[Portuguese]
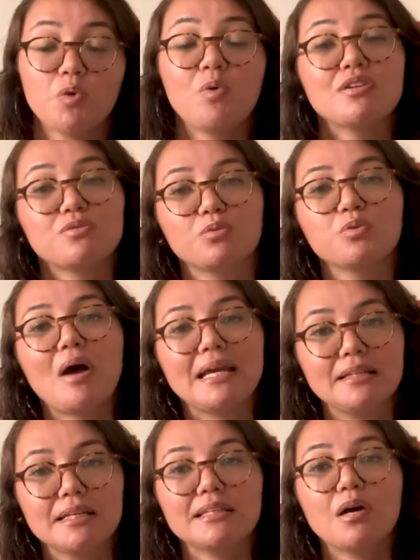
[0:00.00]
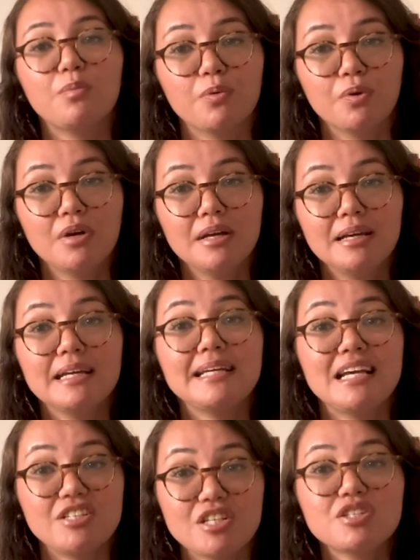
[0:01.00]
O assunto ainda é tabu.
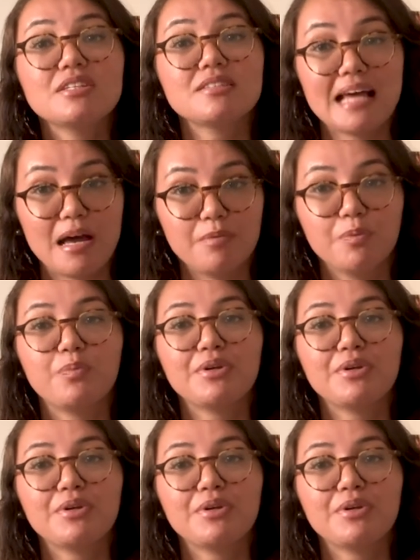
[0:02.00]
E a gente sabe o